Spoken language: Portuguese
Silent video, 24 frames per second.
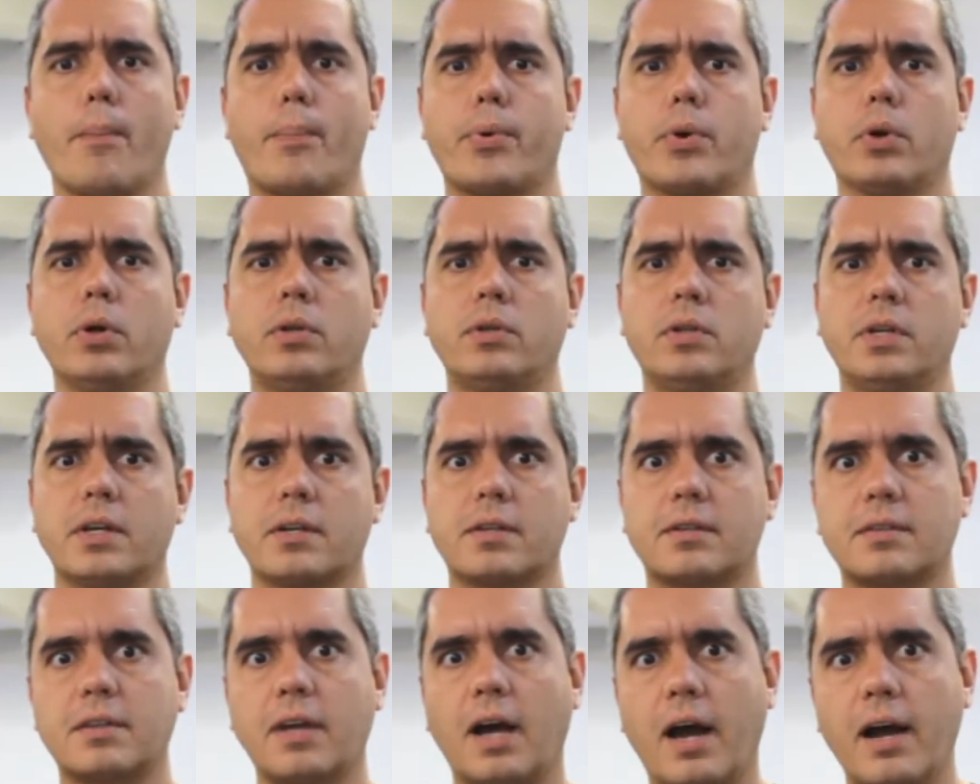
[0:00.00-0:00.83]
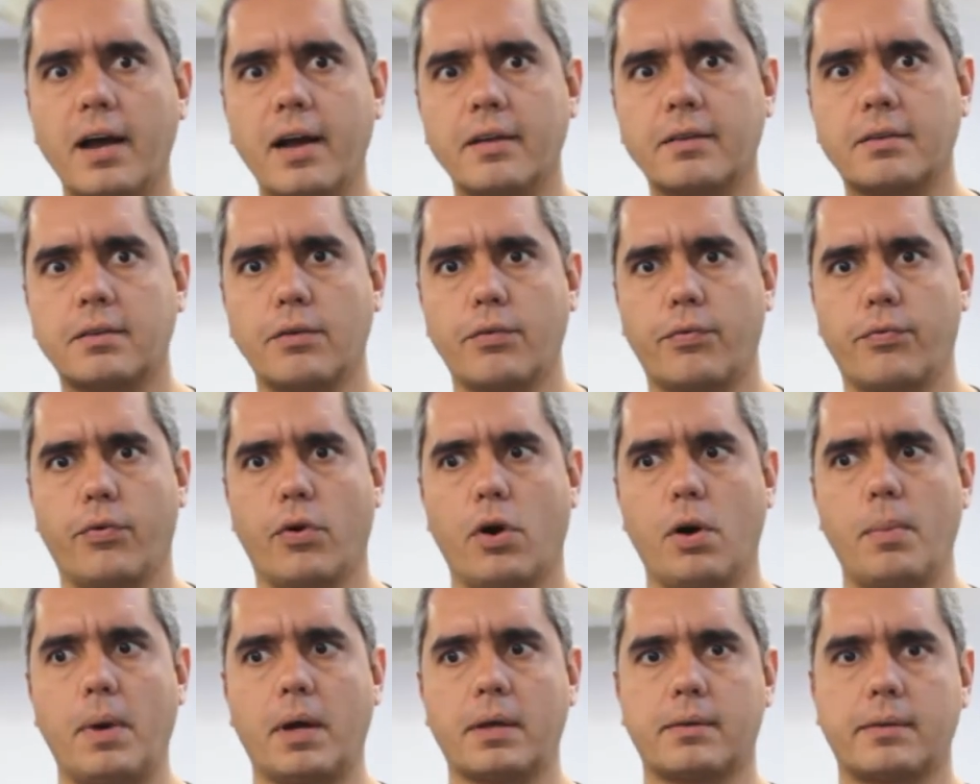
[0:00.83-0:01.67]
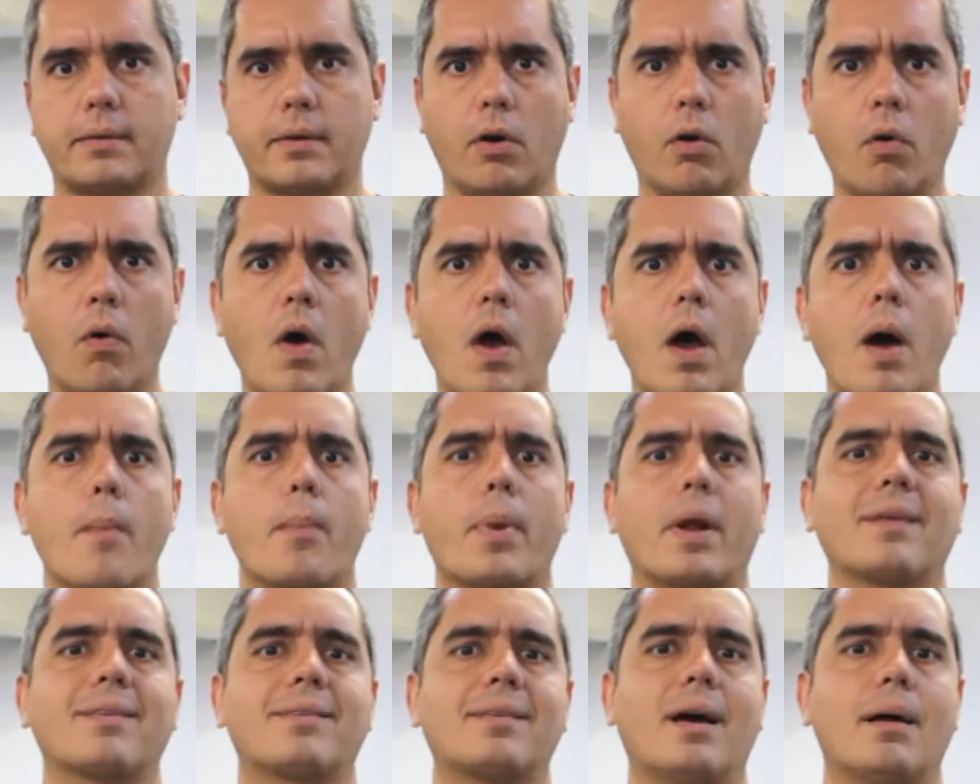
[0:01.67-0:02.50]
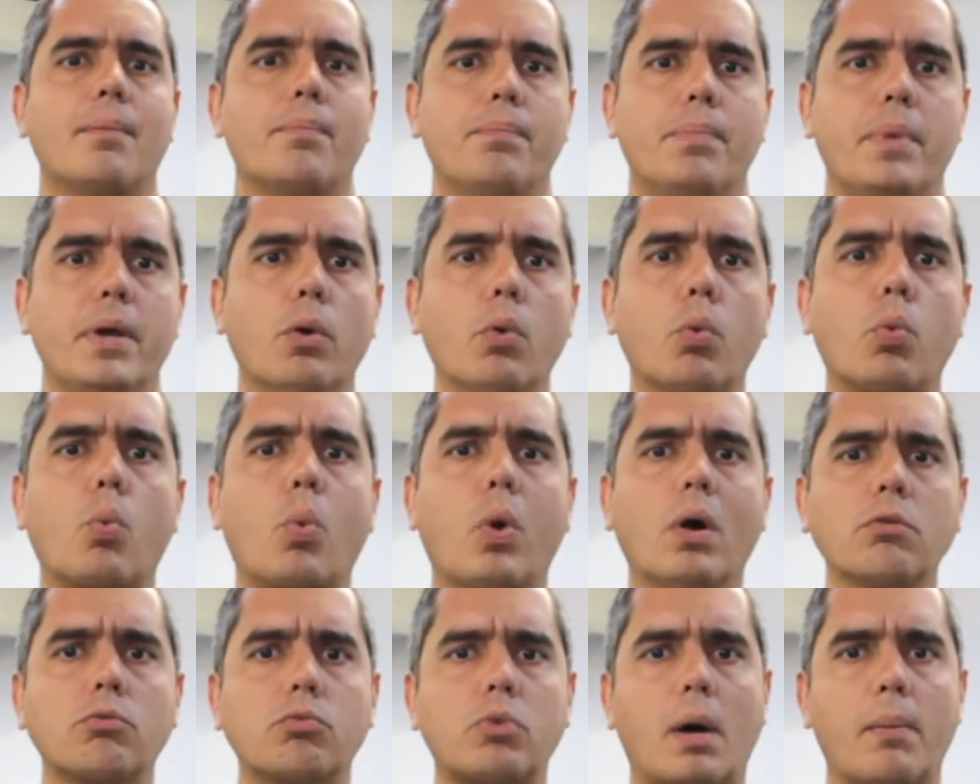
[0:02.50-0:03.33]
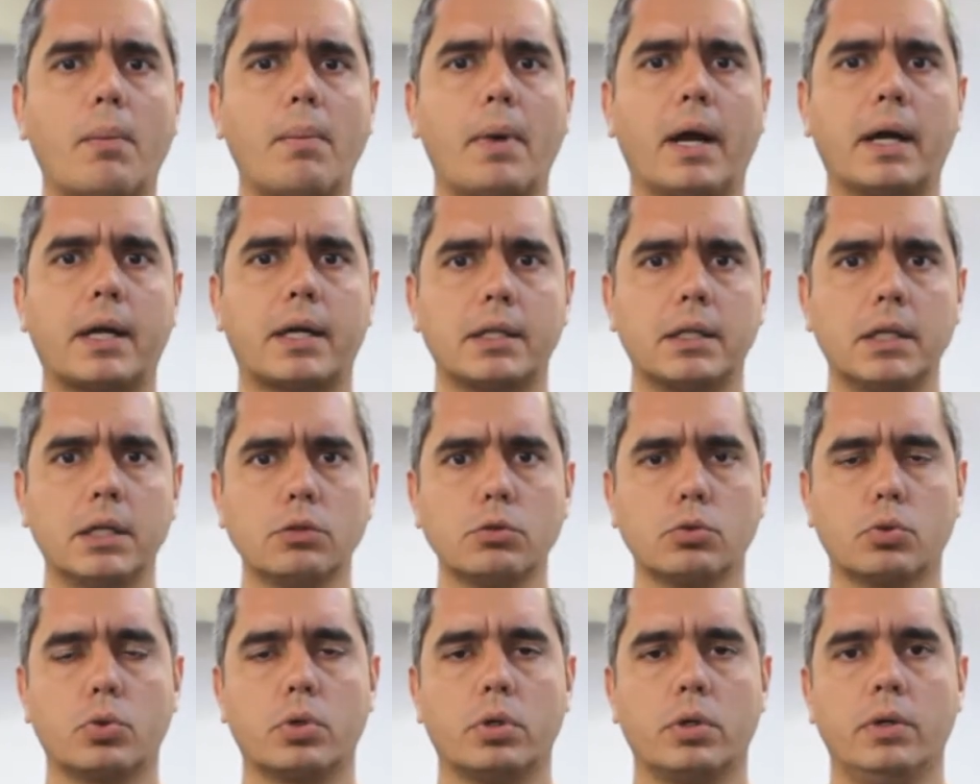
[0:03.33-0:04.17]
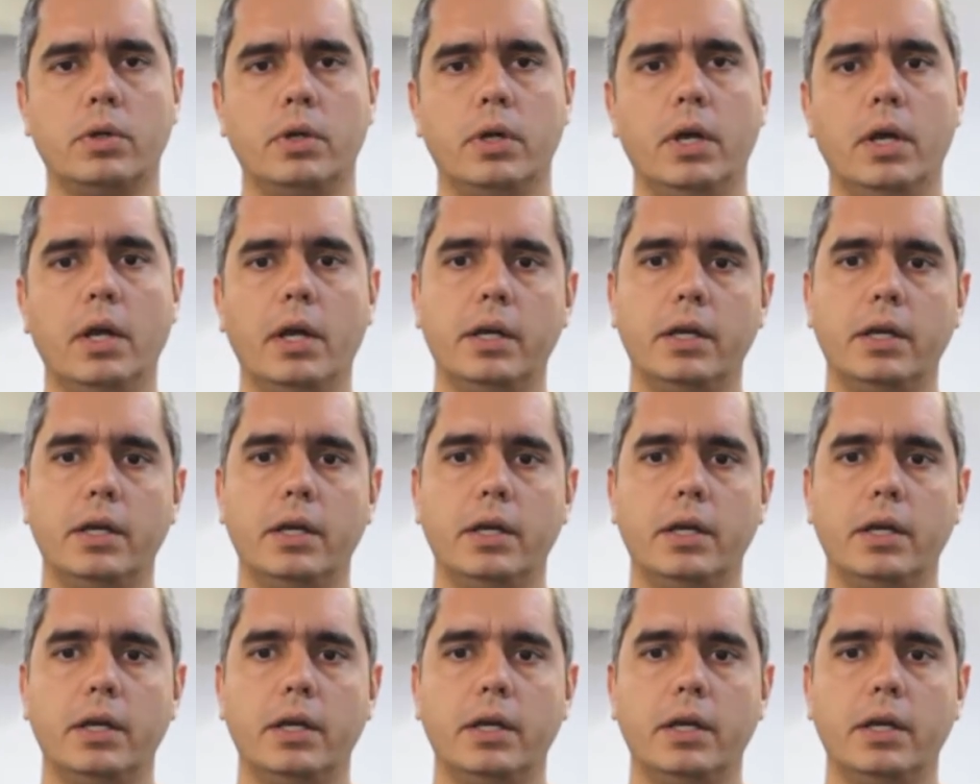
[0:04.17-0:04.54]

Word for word: processar essa informação para saber o quanto a máquina andou.